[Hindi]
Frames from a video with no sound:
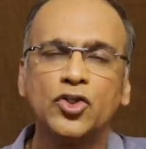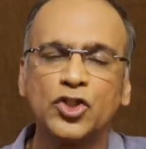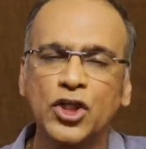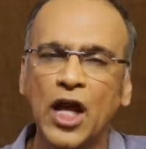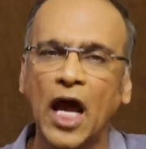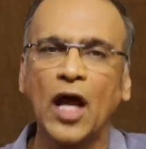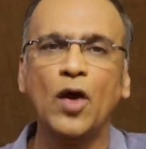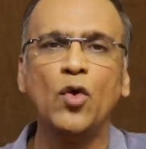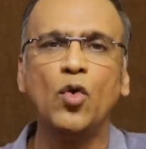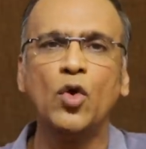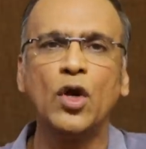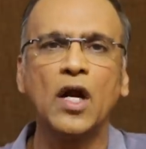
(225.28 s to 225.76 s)

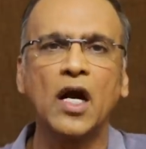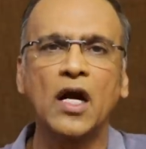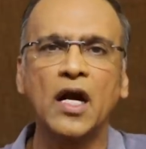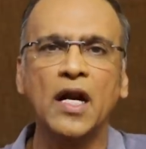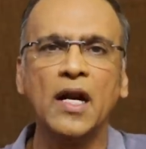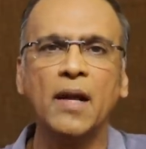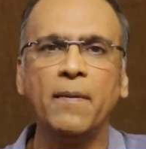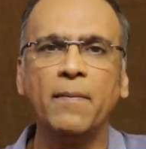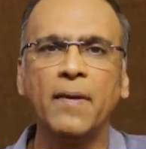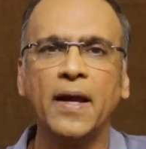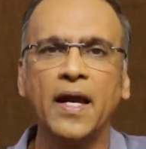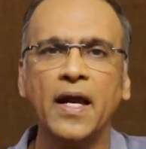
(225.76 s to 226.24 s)
चालू
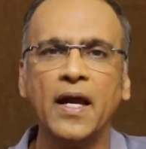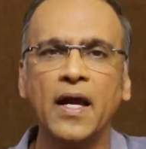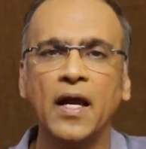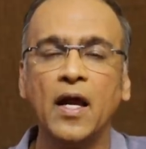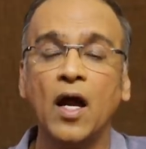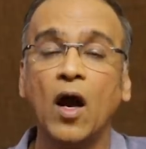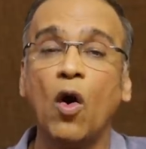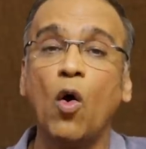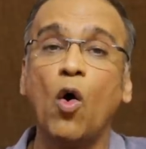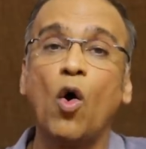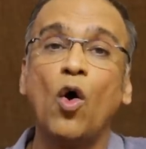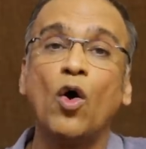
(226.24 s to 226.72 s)
रखने में
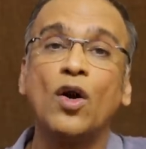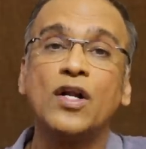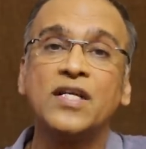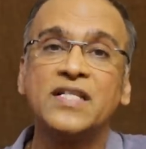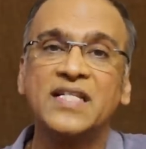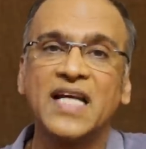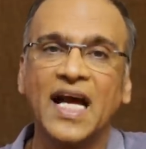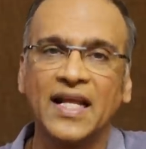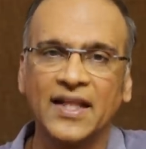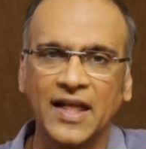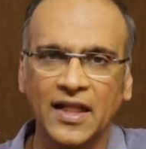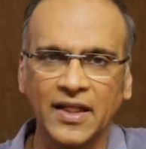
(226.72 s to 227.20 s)
और
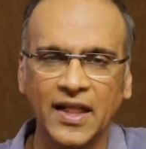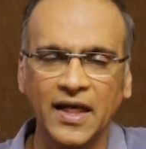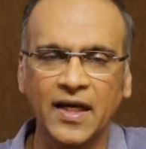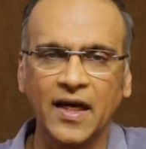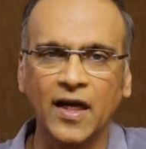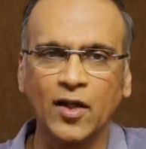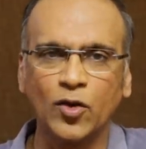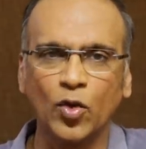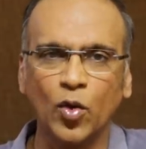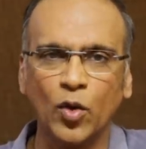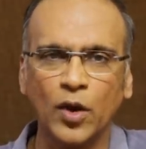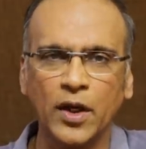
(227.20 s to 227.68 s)
ज़्यादा
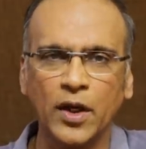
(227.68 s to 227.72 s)
दिक्कत